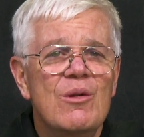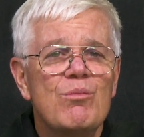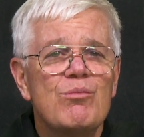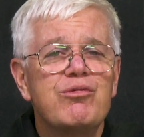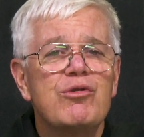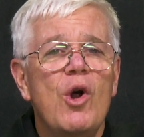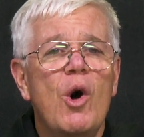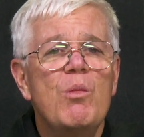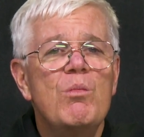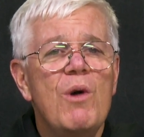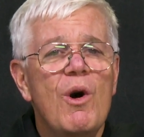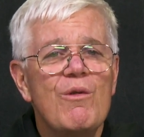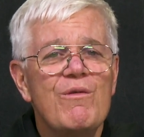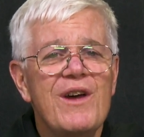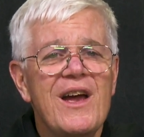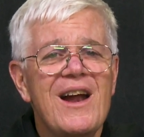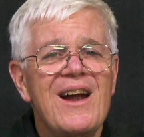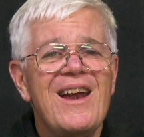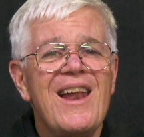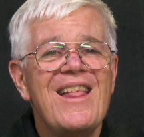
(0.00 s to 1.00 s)

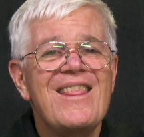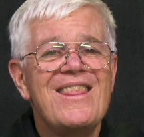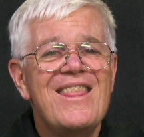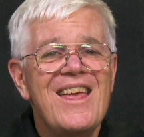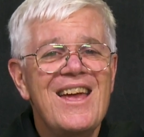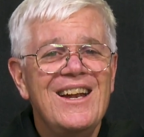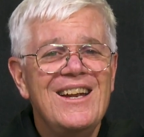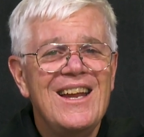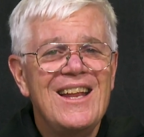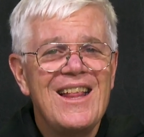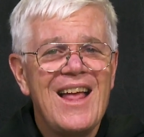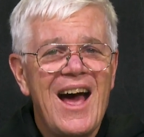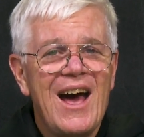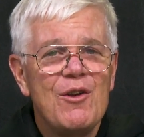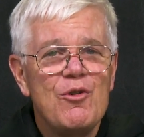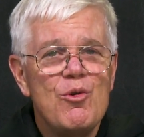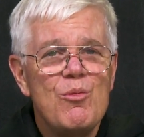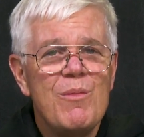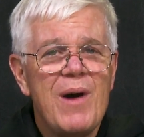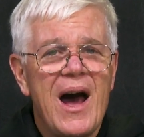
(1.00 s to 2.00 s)
Promover la
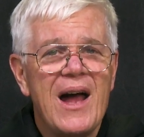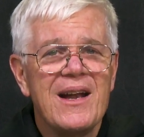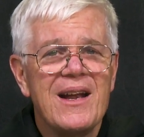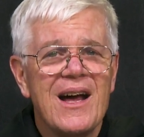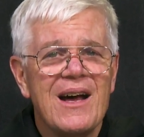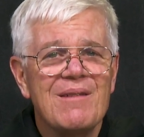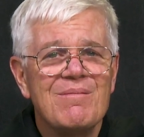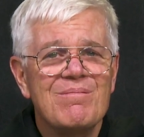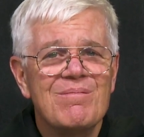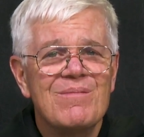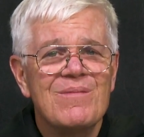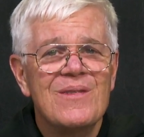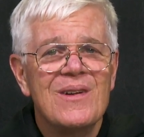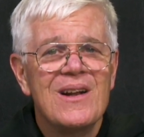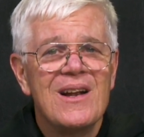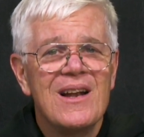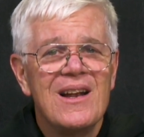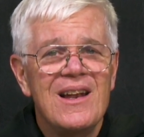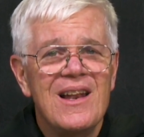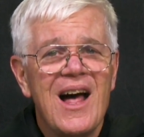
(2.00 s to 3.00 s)
dignidad humana,
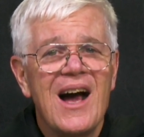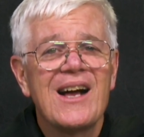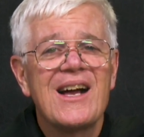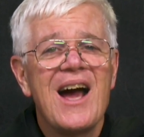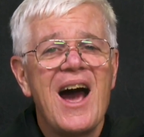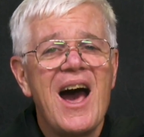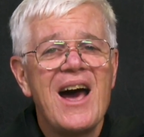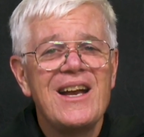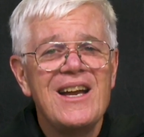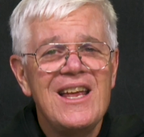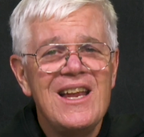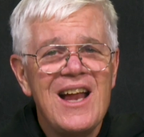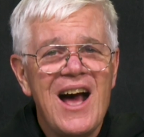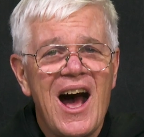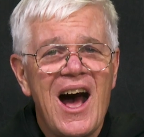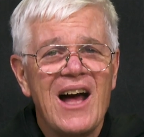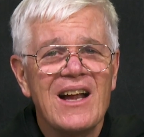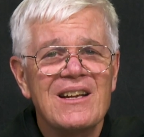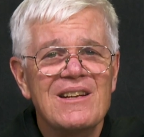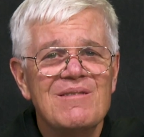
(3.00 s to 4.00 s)
la
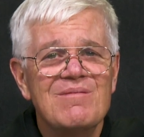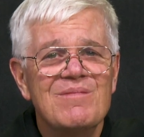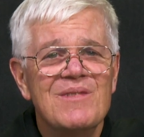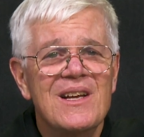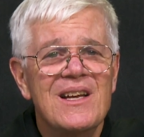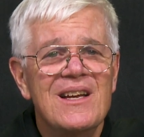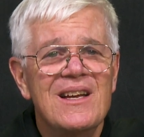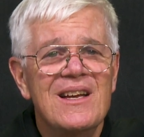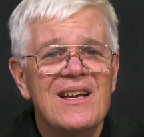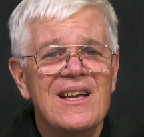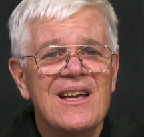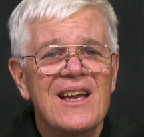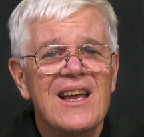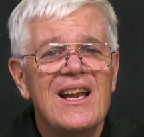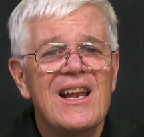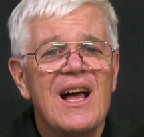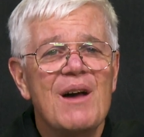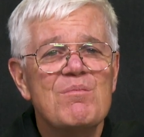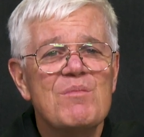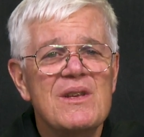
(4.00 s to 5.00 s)
caridad,
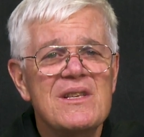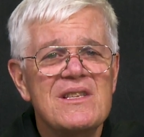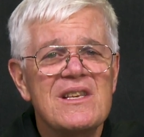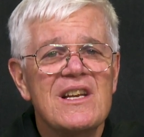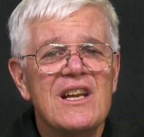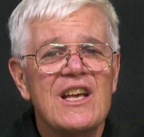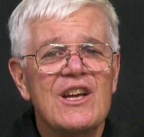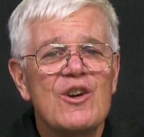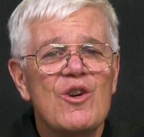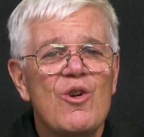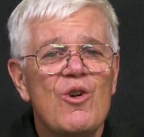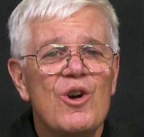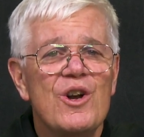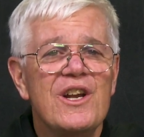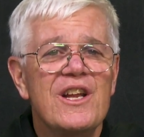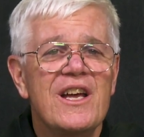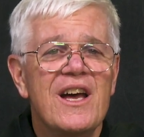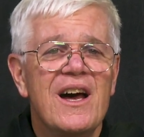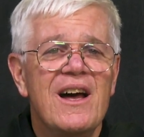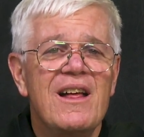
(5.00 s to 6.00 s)
y la
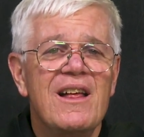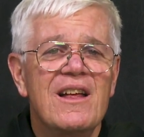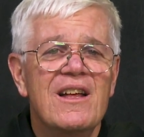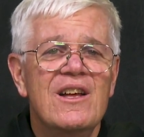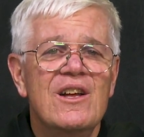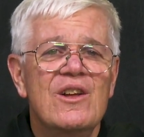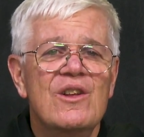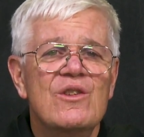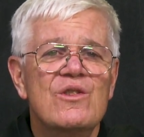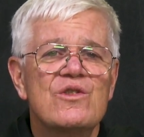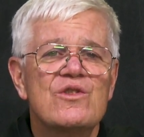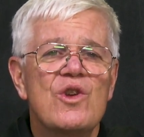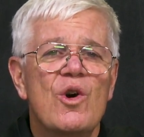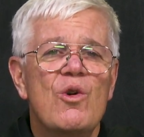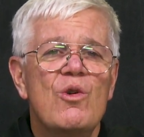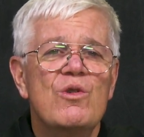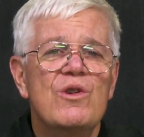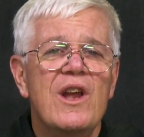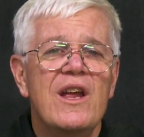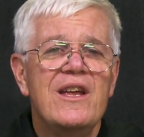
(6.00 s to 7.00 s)
misericordia
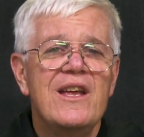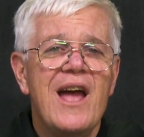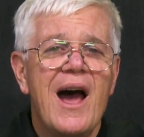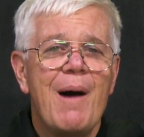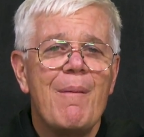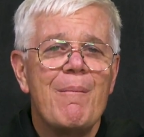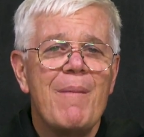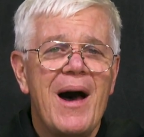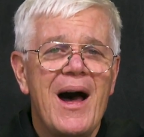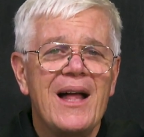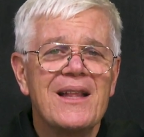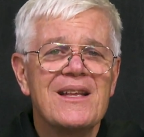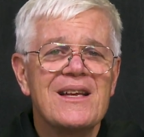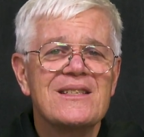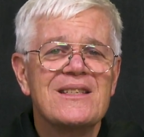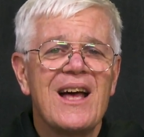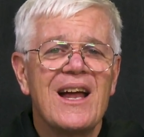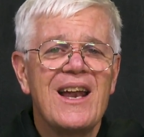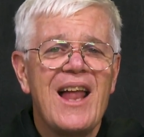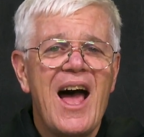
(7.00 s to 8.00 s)
son
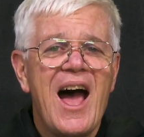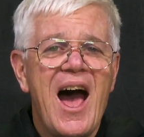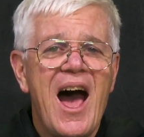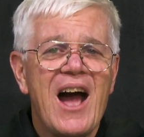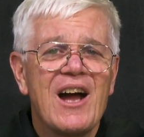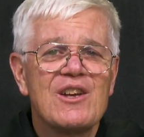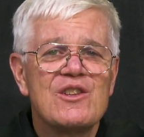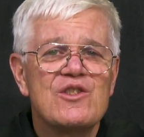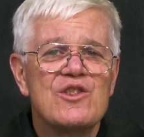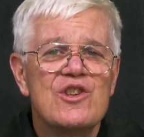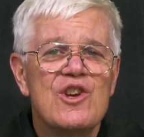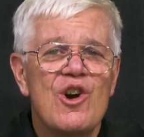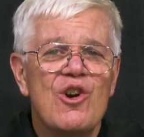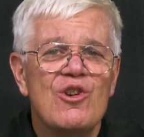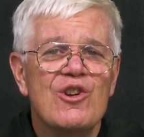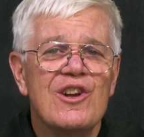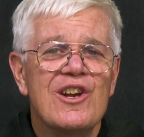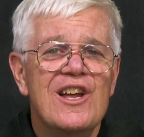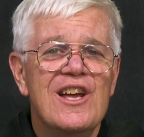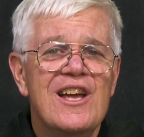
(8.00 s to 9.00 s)
llamadas a la
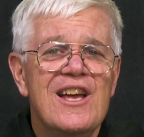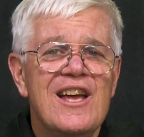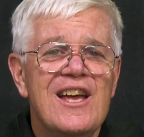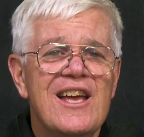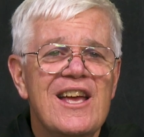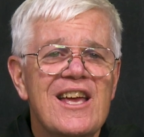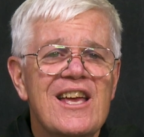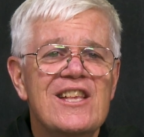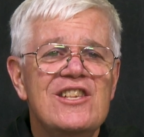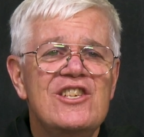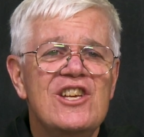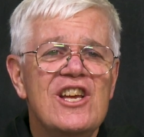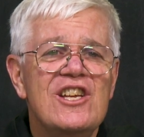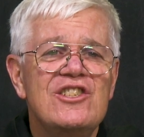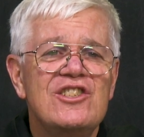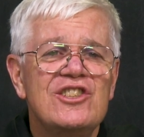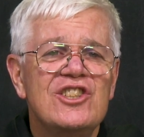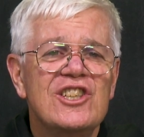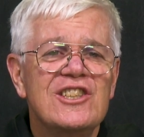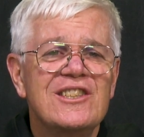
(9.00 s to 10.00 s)
acción. Y
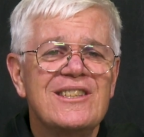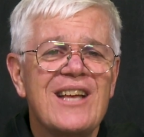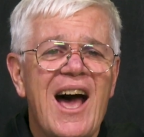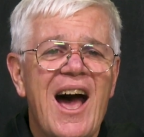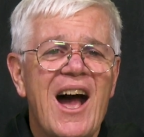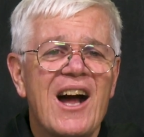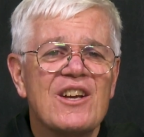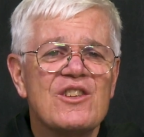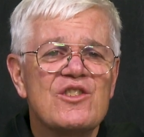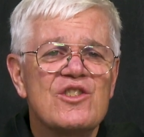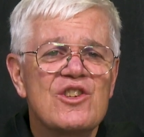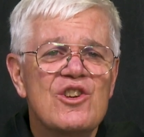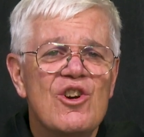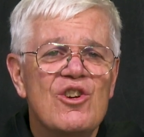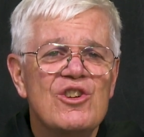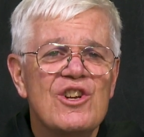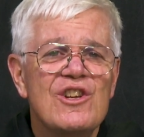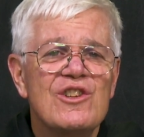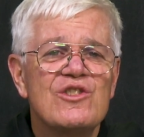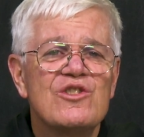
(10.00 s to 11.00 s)
dichas
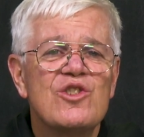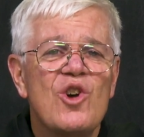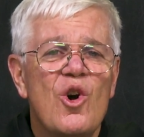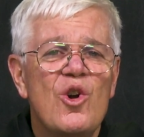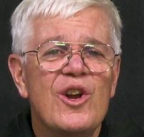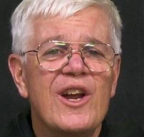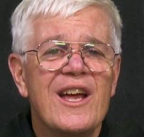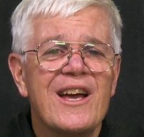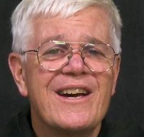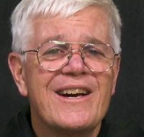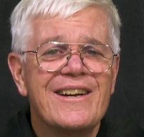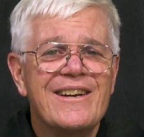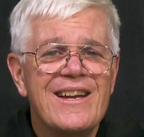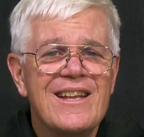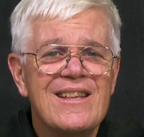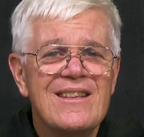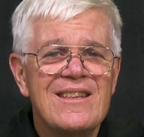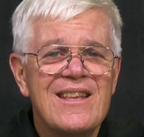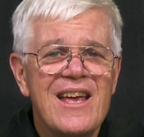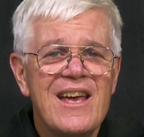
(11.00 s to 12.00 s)
acciones son el
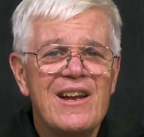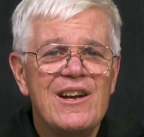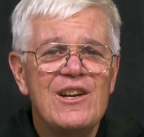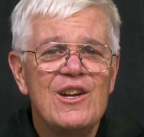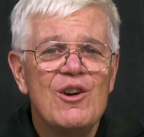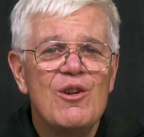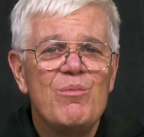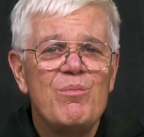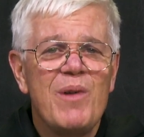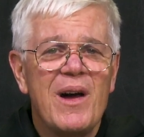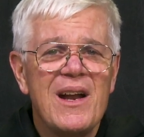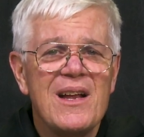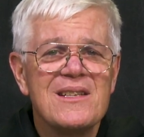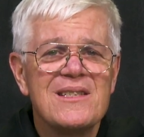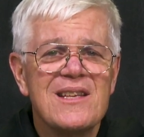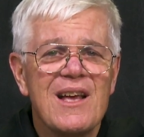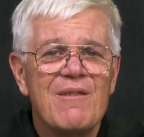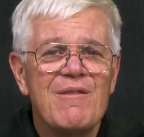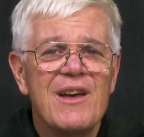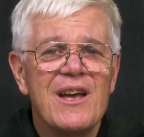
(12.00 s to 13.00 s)
criterio para
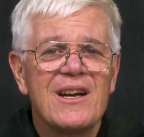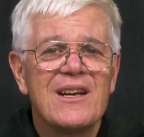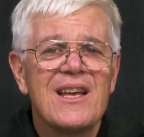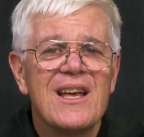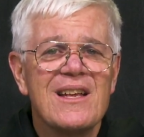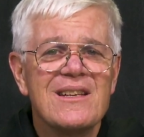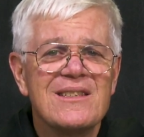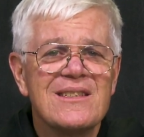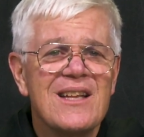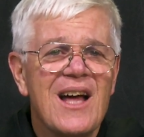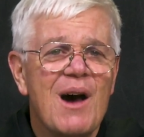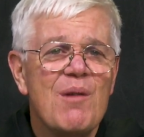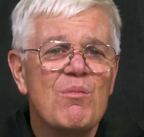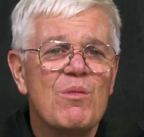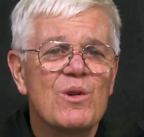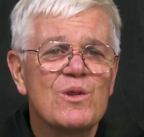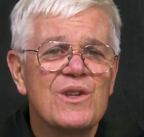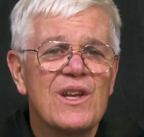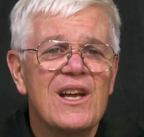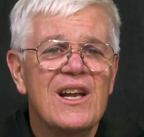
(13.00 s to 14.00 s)
saber que
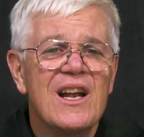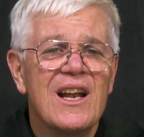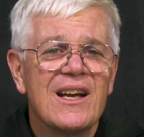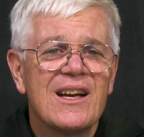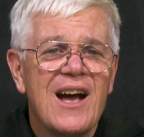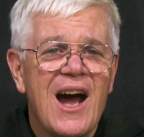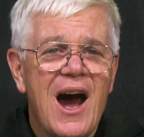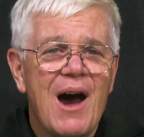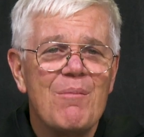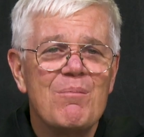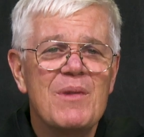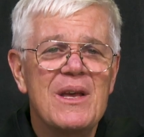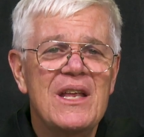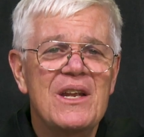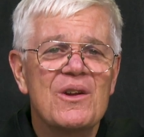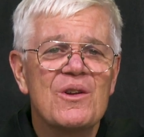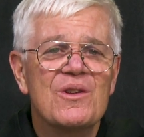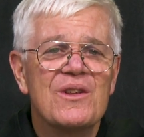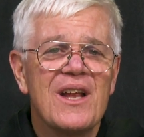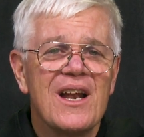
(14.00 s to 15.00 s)
estamos en el
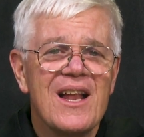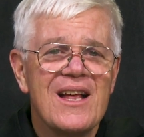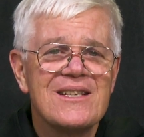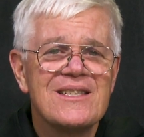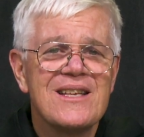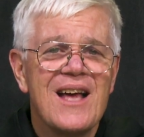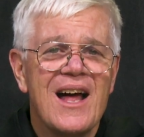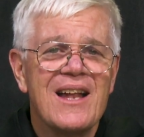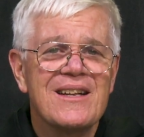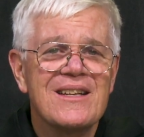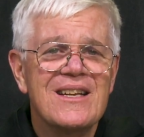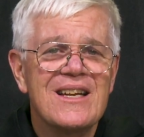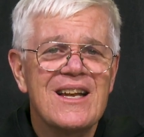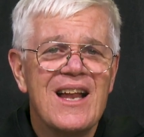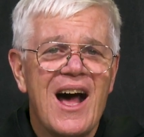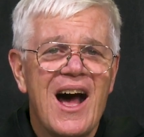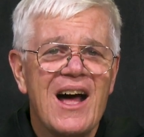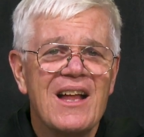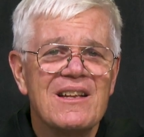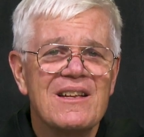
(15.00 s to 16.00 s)
camino de la
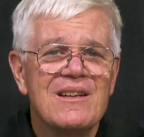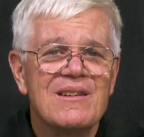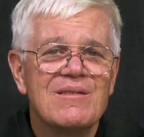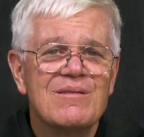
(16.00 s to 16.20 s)
santidad.